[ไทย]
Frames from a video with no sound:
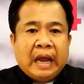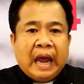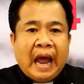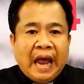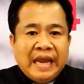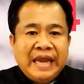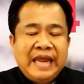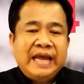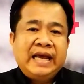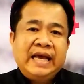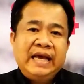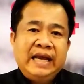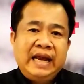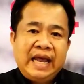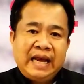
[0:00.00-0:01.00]
อันนี้คื
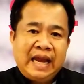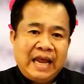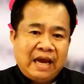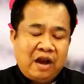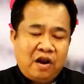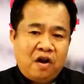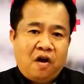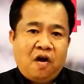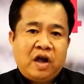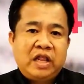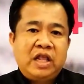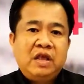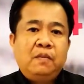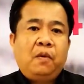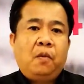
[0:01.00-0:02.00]
อเล็กๆน้อย ๆ
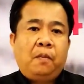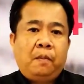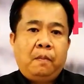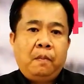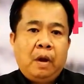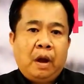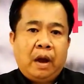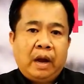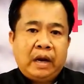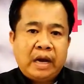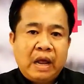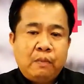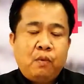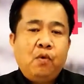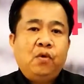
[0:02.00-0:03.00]
ที่ผมได้
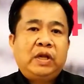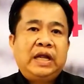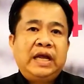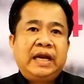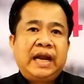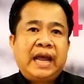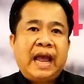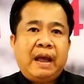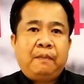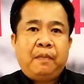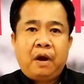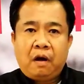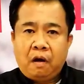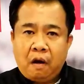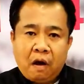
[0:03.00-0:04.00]
พูดถึงนะครับ
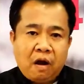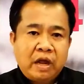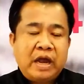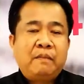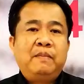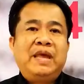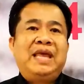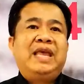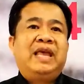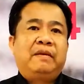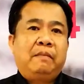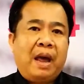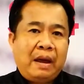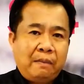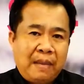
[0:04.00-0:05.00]
แล้วก็ยังมีอีก
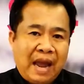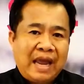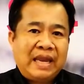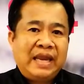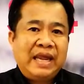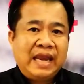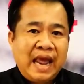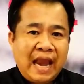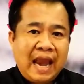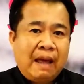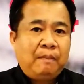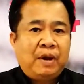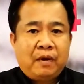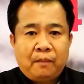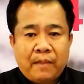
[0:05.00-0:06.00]
มากมายที่ได้รับ
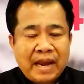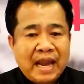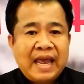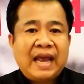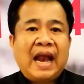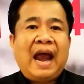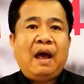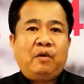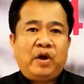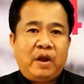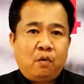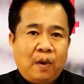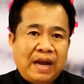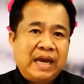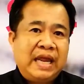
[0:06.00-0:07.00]
เราไม่ได้กล่าวใน
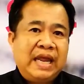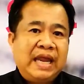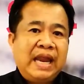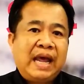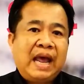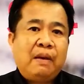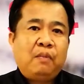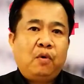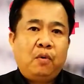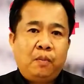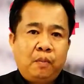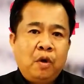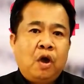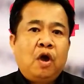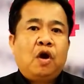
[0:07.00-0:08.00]
วันนี้นะครับ ผม
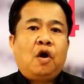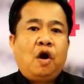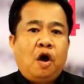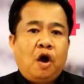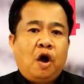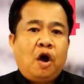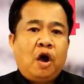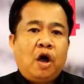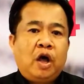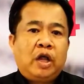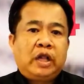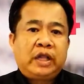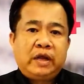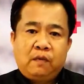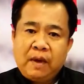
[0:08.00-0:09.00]
ก็
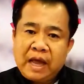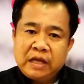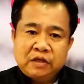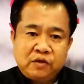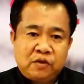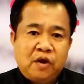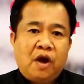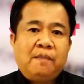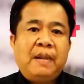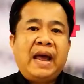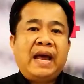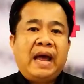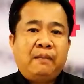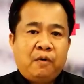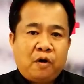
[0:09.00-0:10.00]
ถือว่าสุดยอดมาก
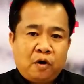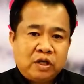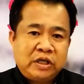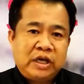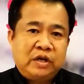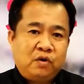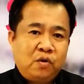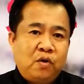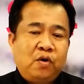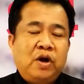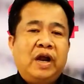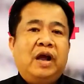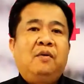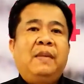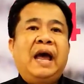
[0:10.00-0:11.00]
ครับขอเชิญทุกคน
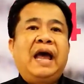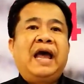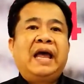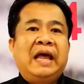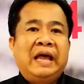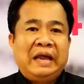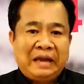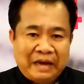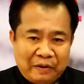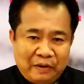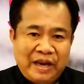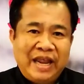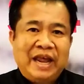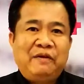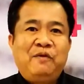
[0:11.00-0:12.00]
เข้ามา
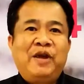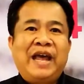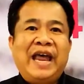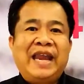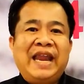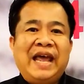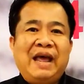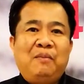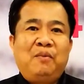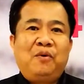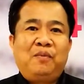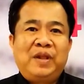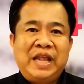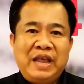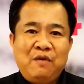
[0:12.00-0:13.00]
เรียนด้วยกันนะครับผม
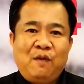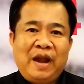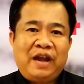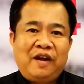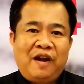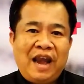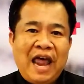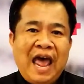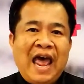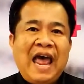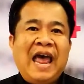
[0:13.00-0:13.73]
ที่วันมาล่า